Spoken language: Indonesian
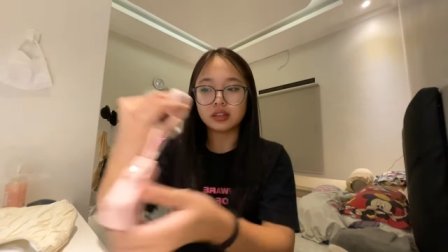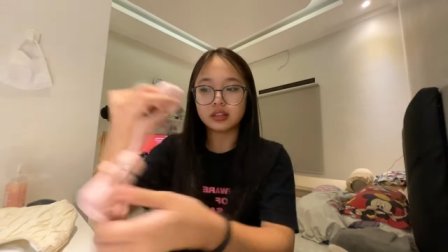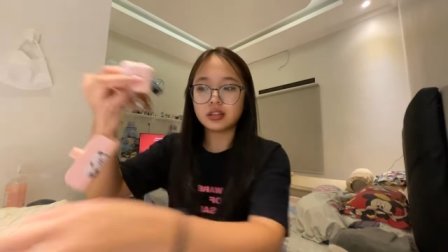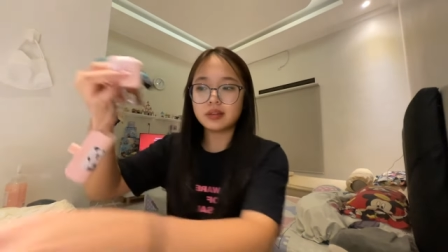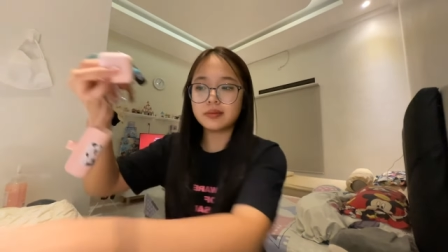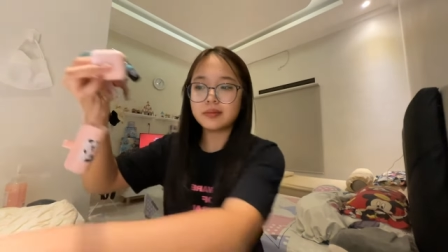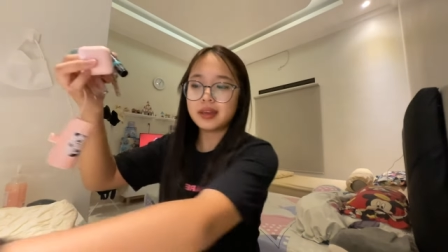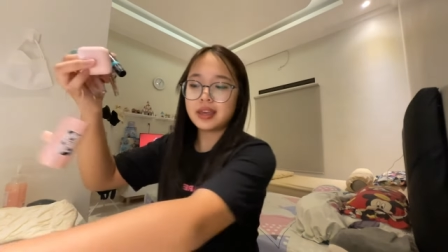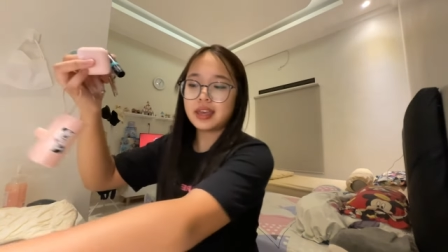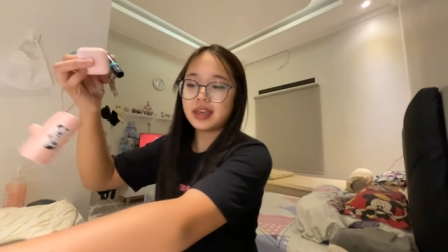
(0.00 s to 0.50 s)

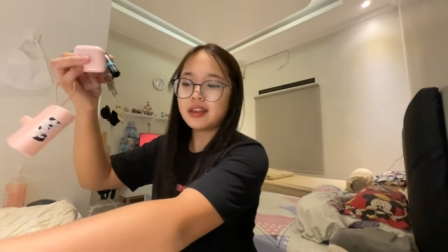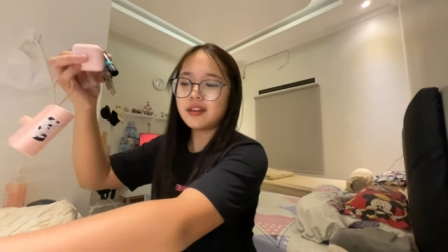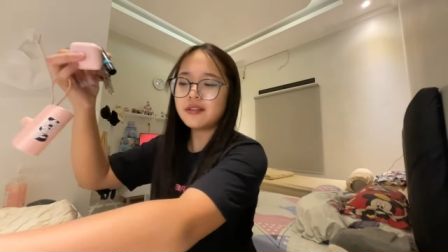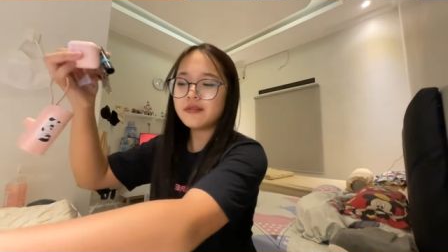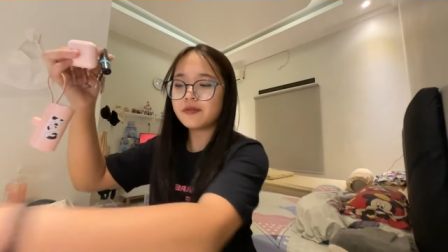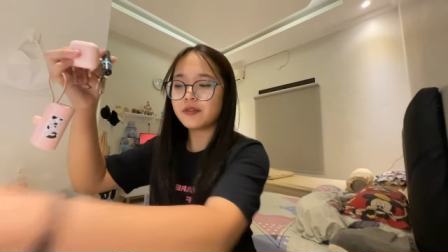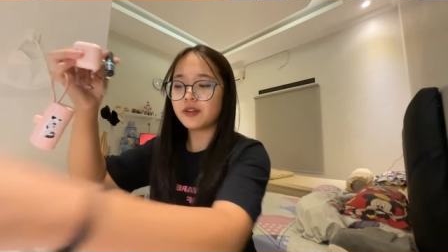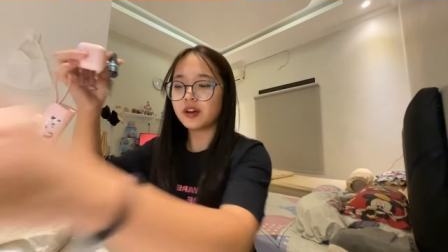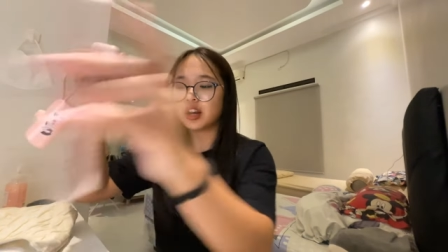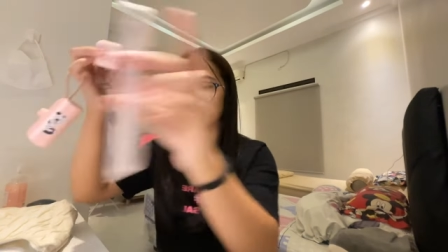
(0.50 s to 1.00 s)
sama
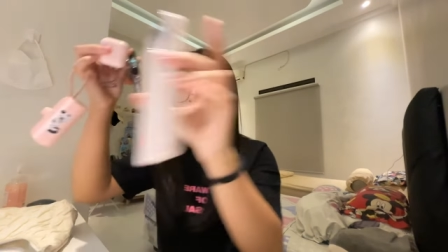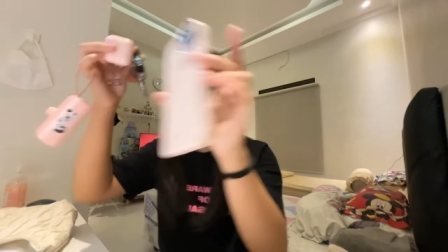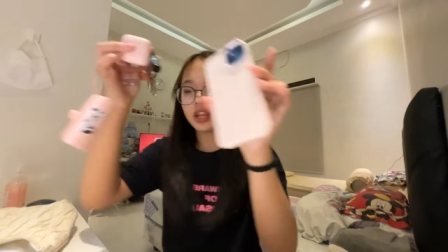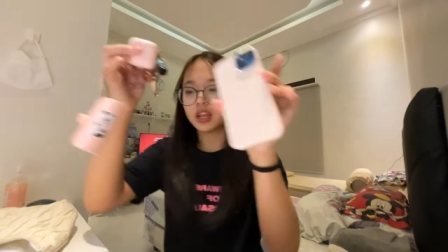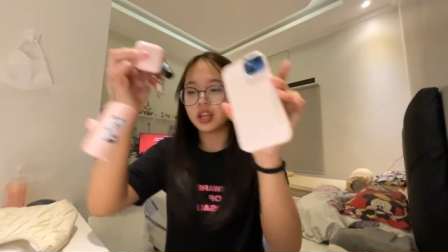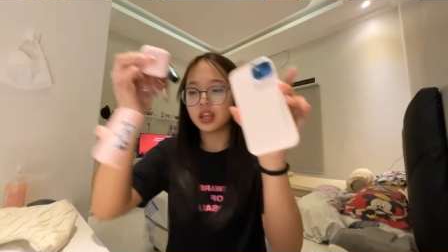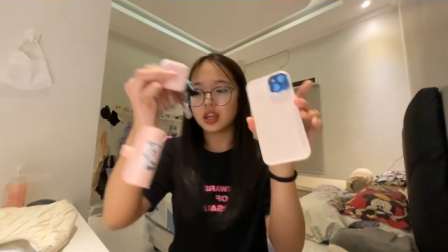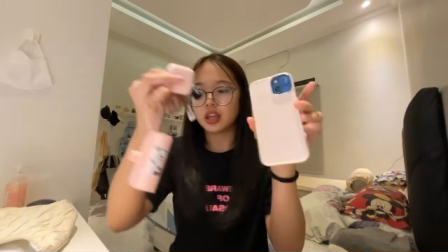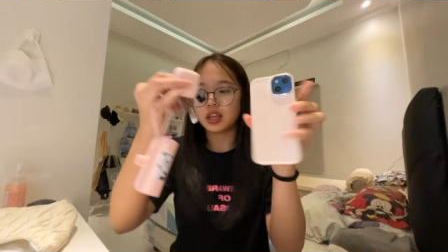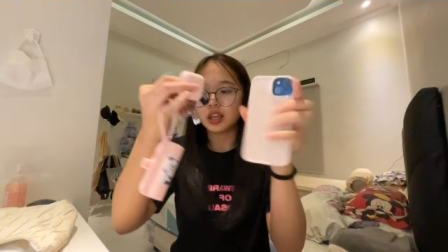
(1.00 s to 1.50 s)
handphone
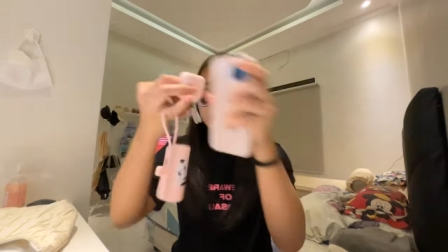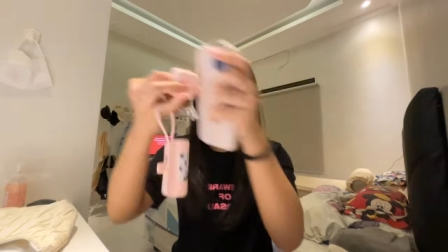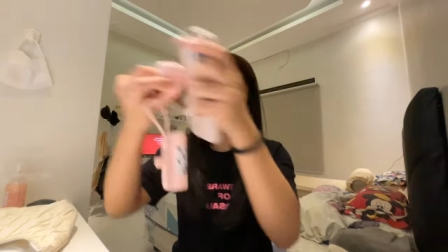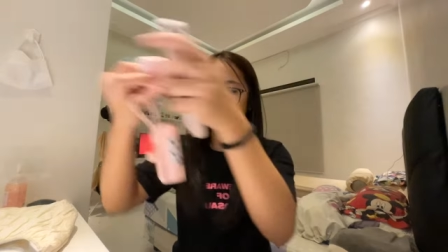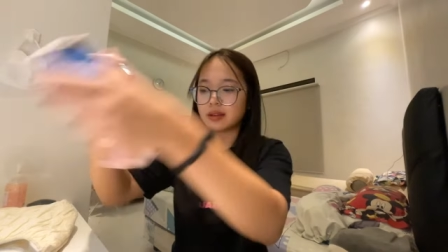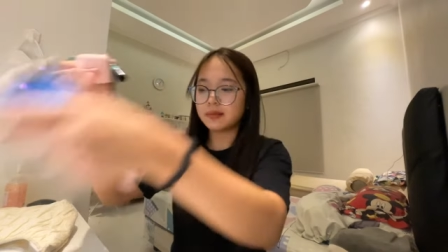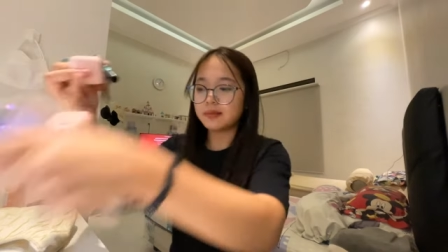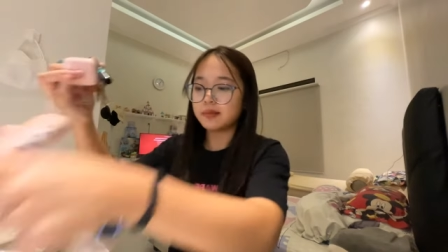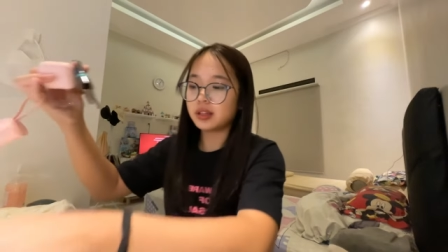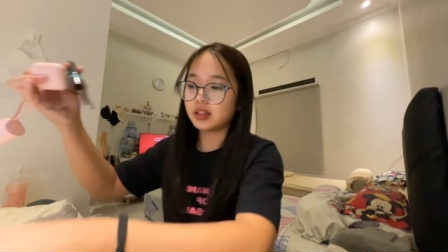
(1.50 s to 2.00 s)

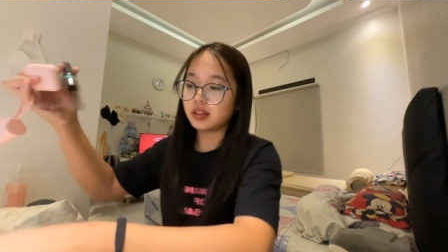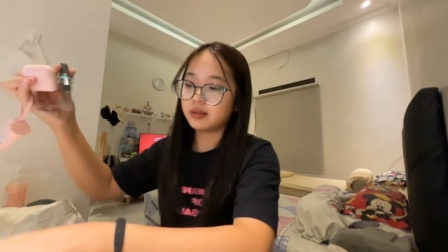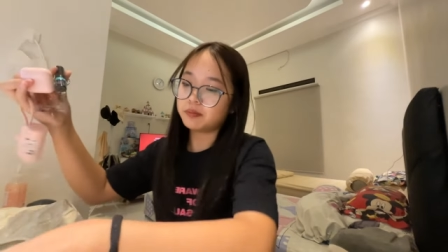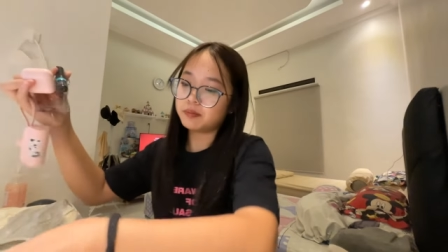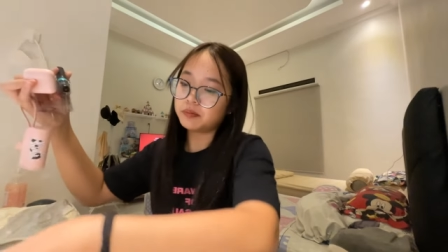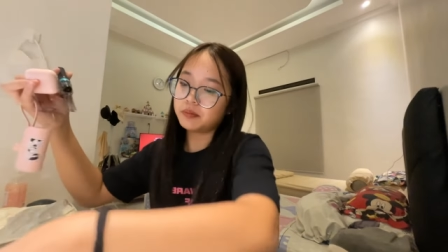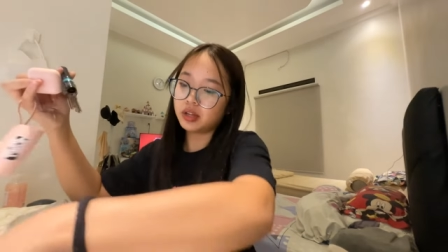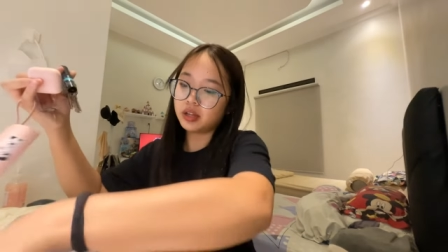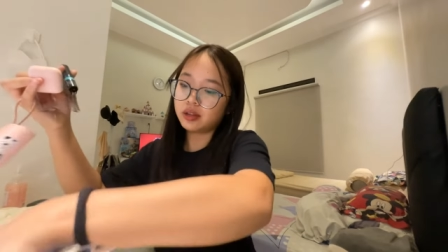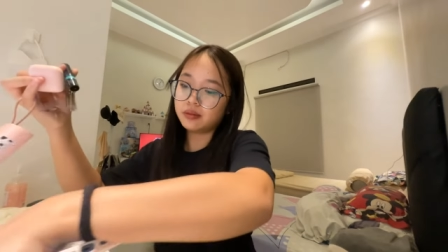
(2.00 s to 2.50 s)
sama lip
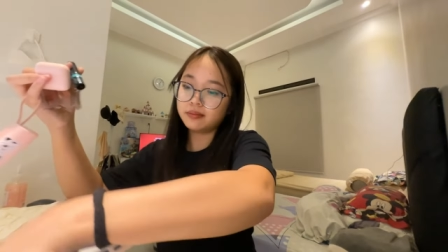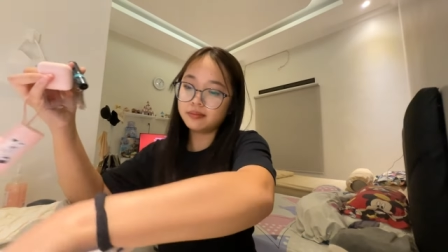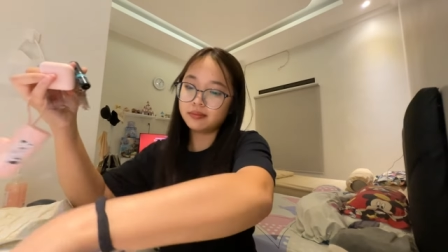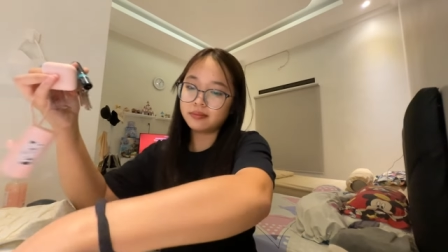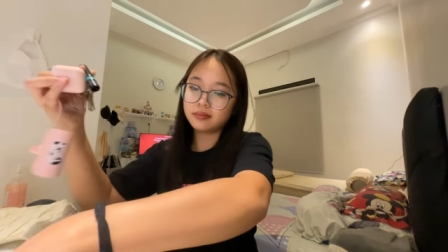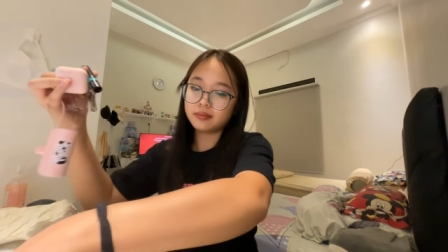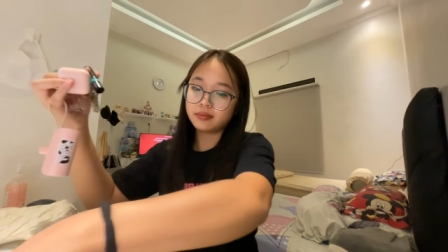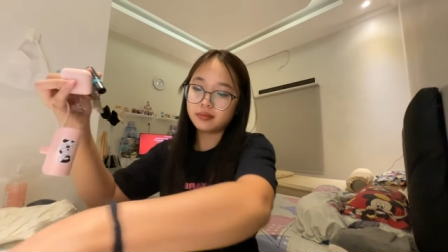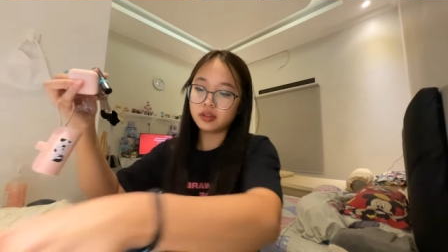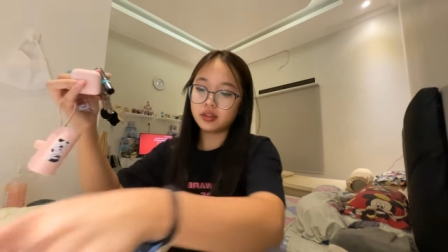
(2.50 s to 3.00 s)
balm